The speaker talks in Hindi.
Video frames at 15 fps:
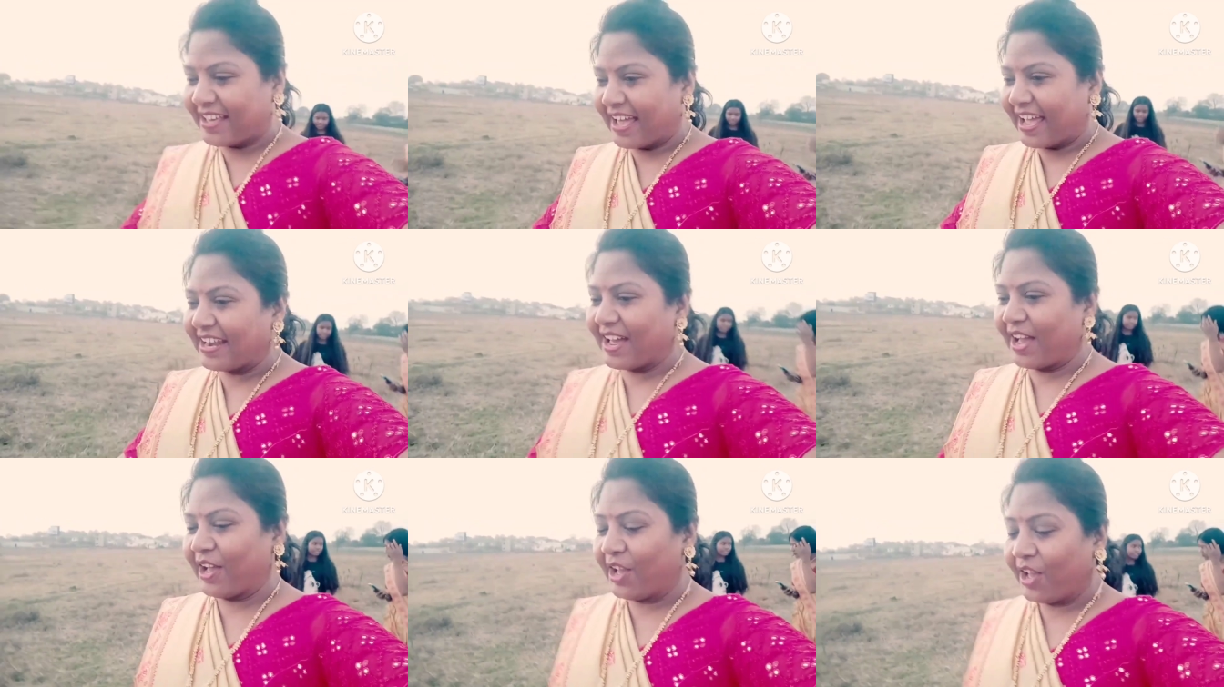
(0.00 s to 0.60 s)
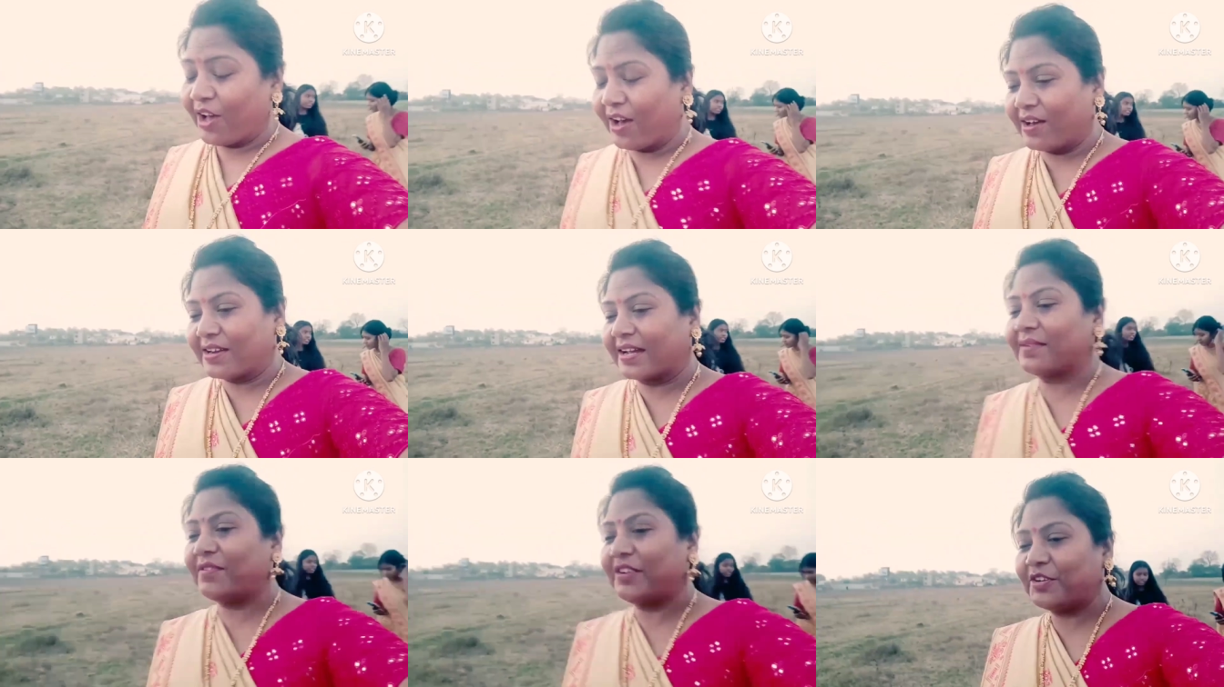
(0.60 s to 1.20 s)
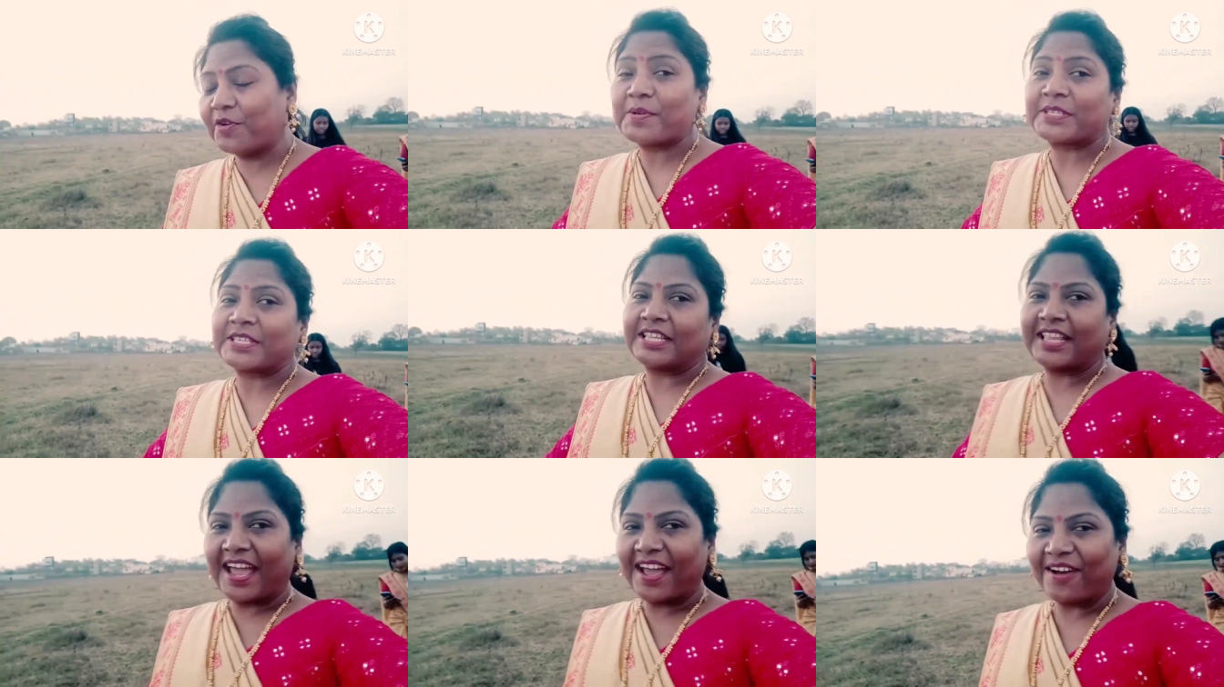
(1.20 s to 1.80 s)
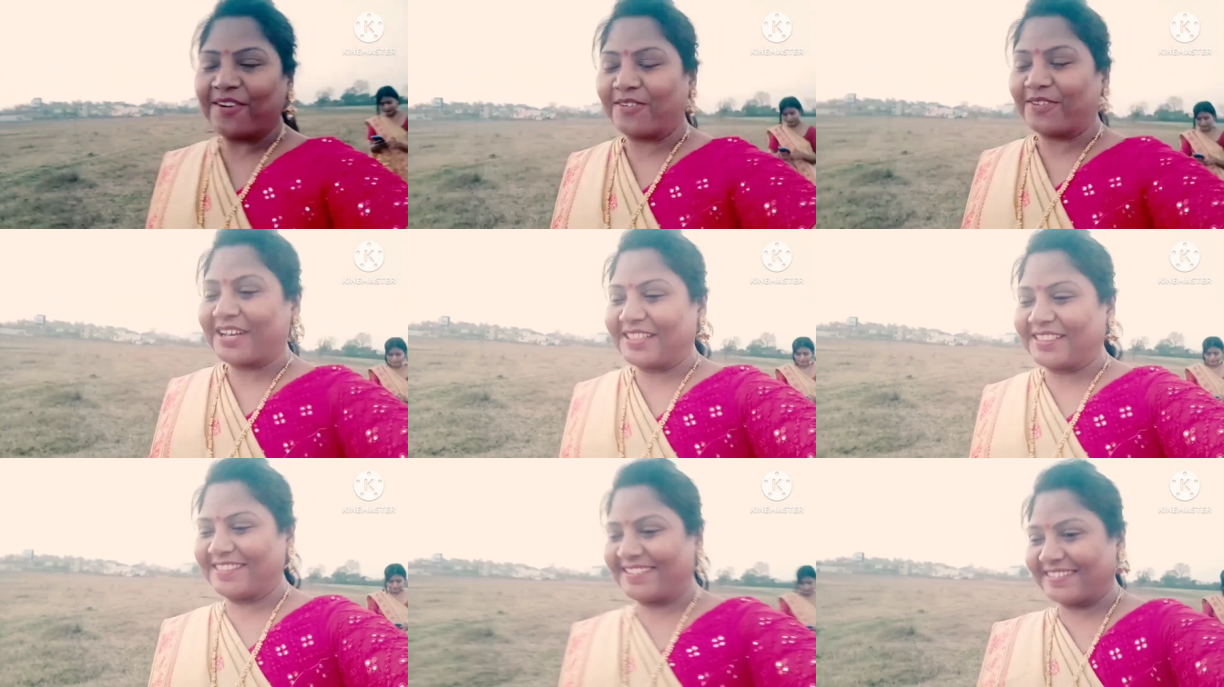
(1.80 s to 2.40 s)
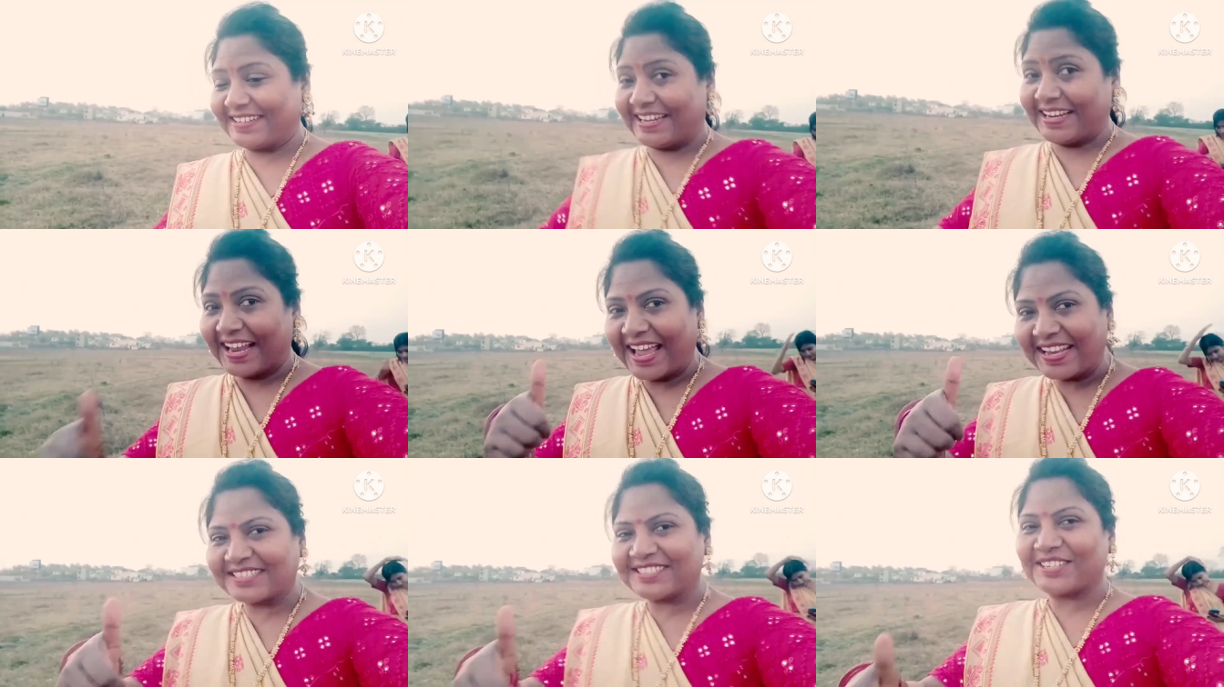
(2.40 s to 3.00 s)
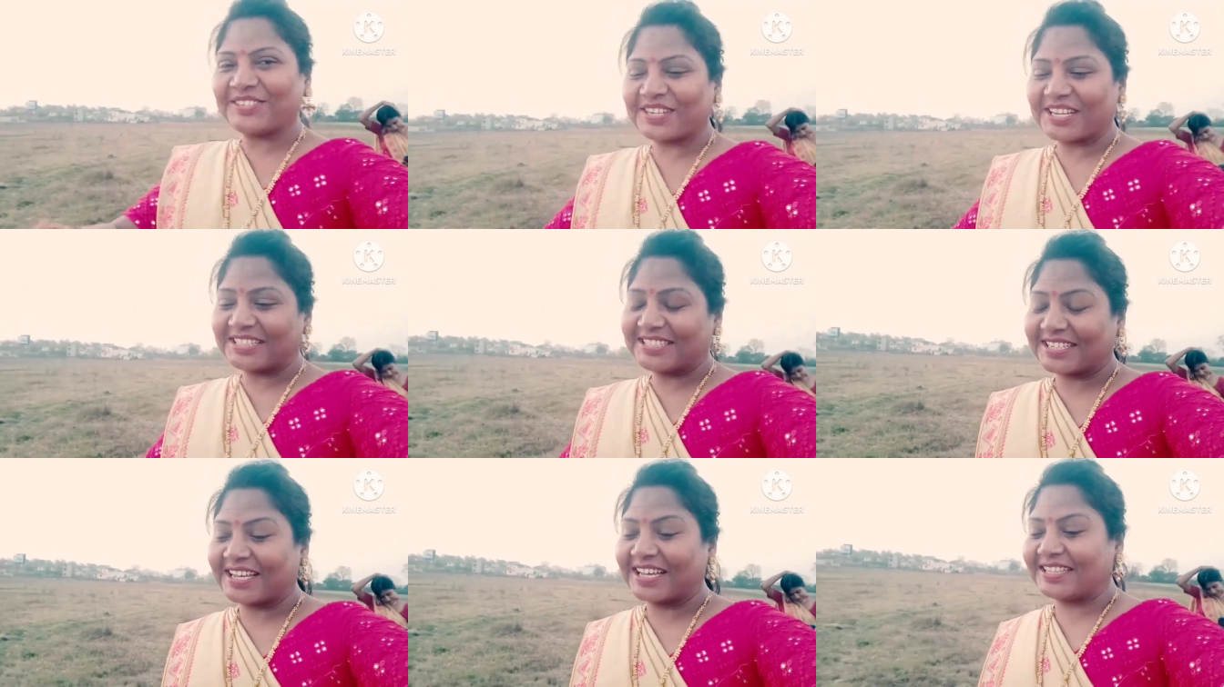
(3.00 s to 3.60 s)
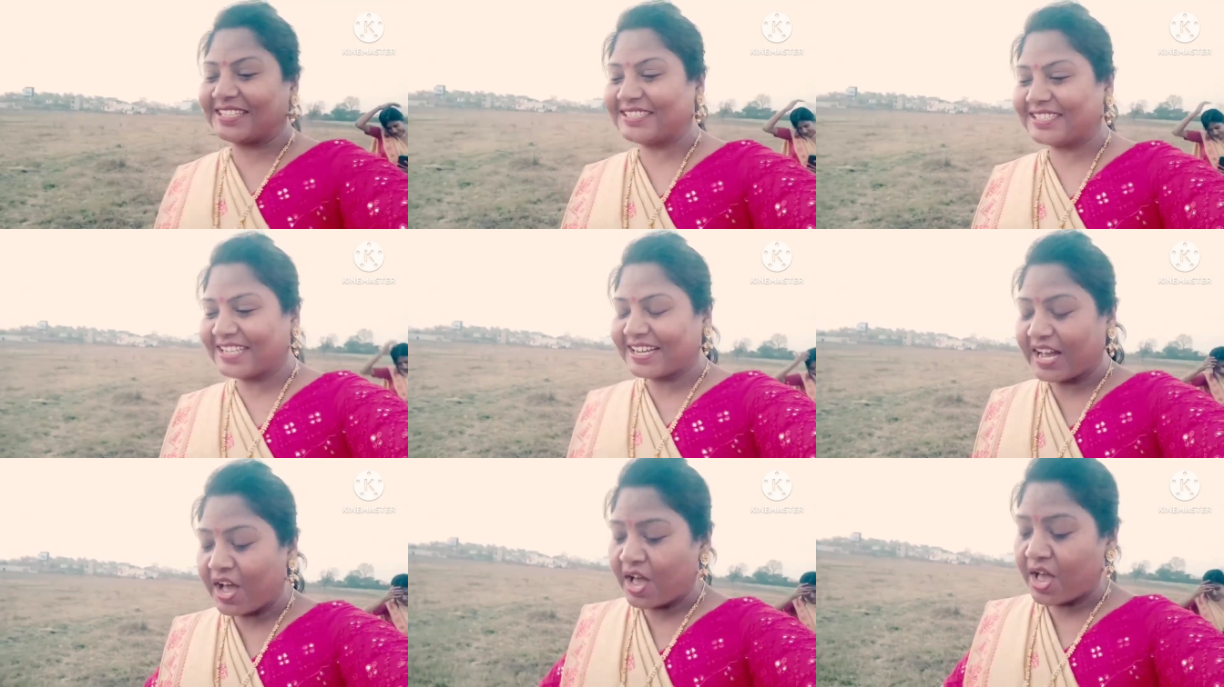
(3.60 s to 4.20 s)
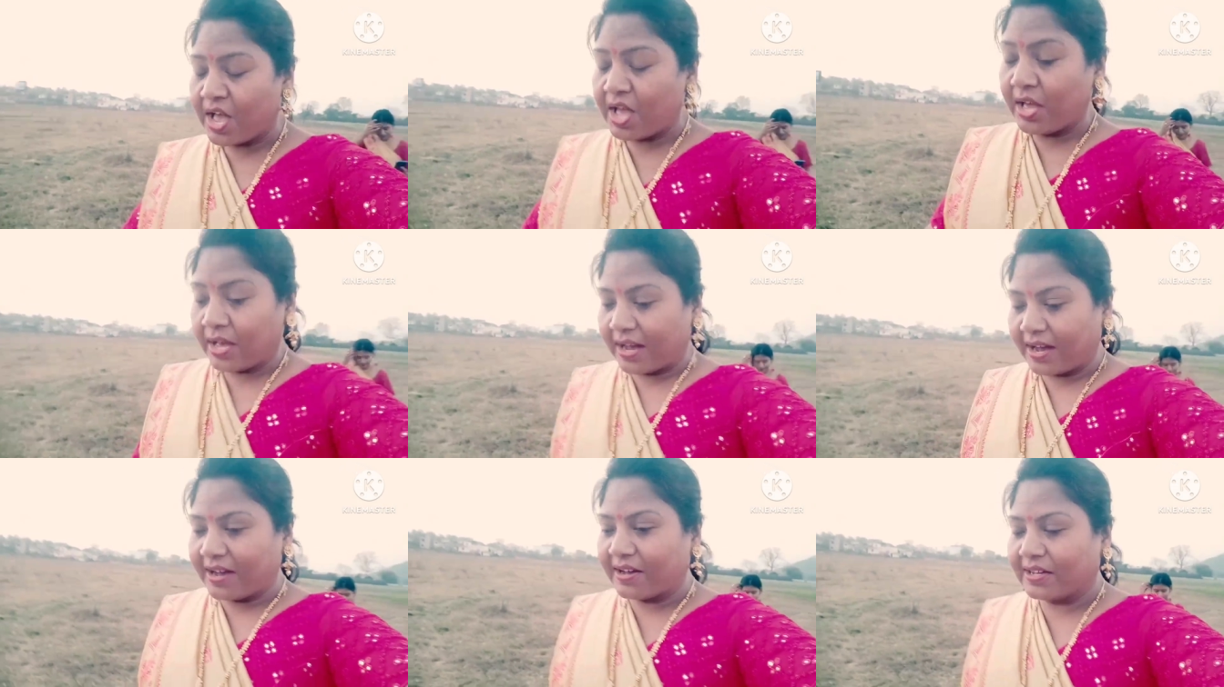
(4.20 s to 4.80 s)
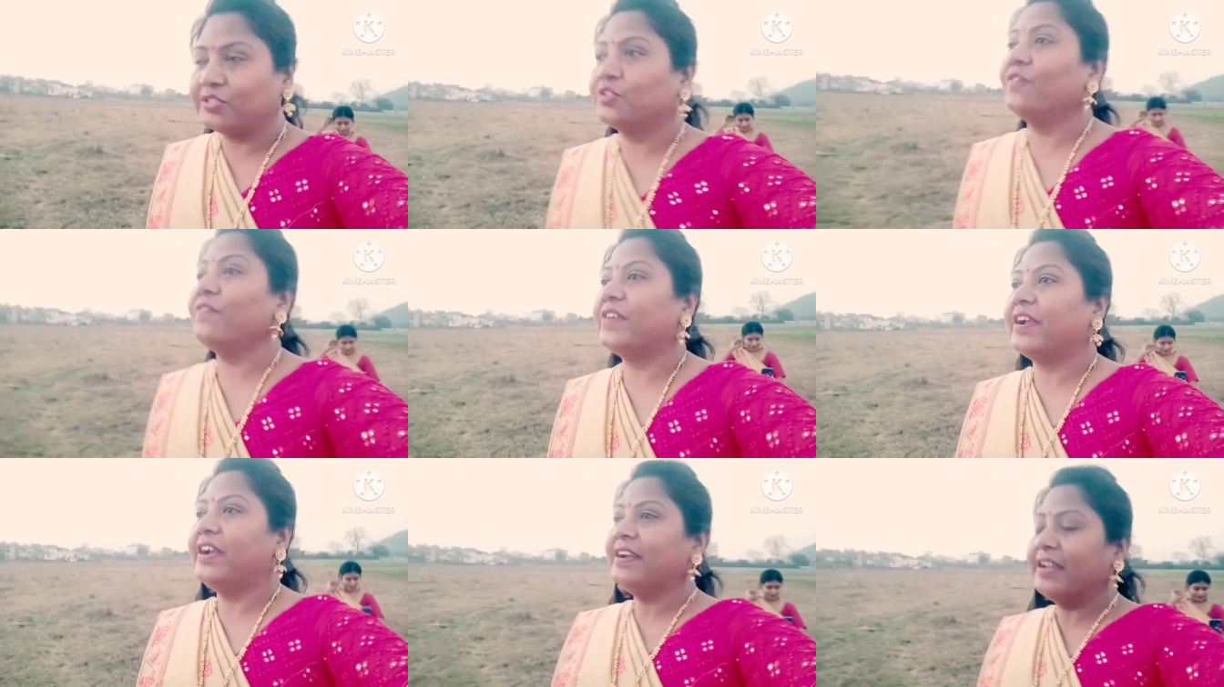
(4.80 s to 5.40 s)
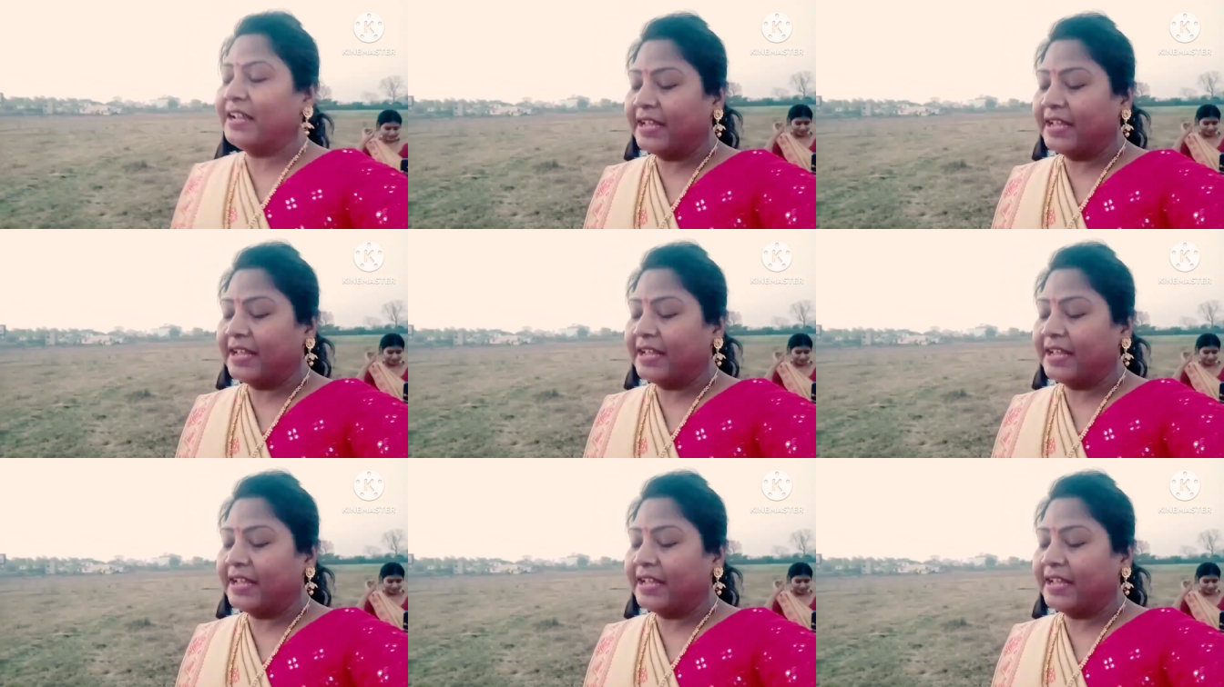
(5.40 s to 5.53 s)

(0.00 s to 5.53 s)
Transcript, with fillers: है ना और अगर वीडियो पसंद आया होगा तो लाइक ज़रूर कर दीजिएगा और जो फ्रेंड